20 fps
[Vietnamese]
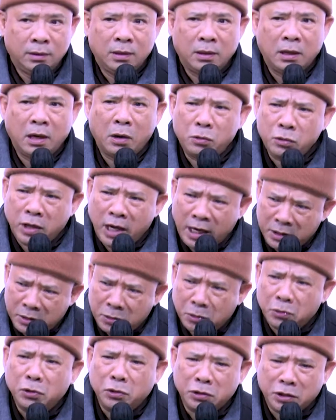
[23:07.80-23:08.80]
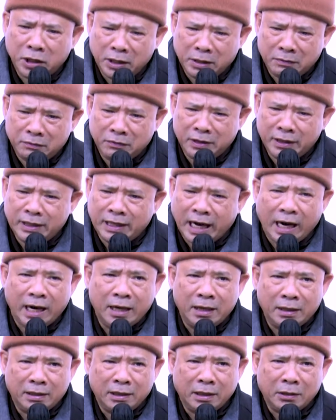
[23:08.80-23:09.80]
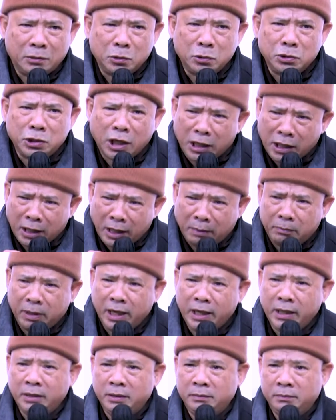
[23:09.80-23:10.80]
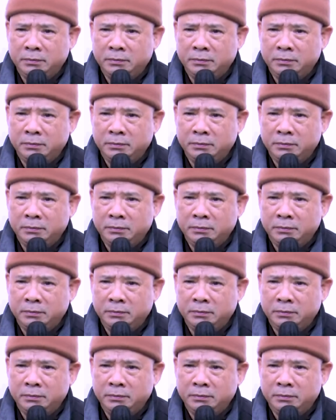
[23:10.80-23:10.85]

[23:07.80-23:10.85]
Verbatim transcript: lâu nay tôi nói thiệt với rắn là tôi sợ lắm đây.